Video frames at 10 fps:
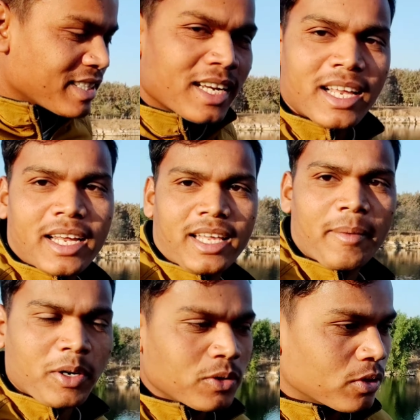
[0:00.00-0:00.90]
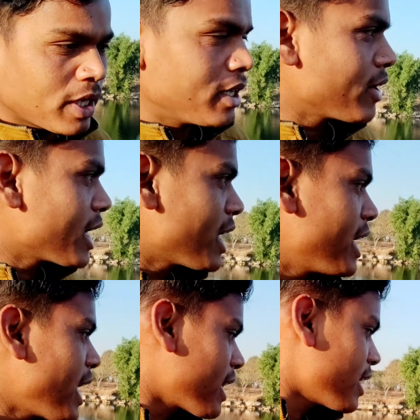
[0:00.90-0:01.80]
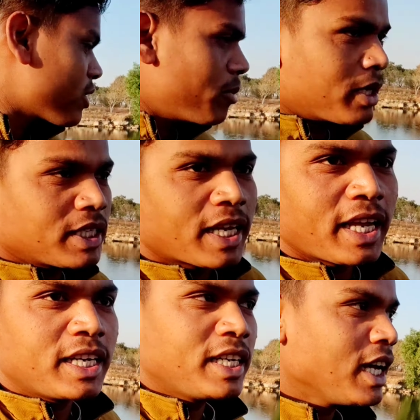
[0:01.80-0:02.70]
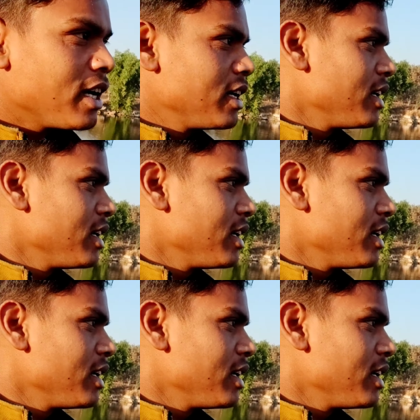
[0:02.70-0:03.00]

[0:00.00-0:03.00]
ऐसा लग रहा है कि यहाँ पर कोई सोसाइट वगैरह करने आता है तो बचेगा ही नहीं ना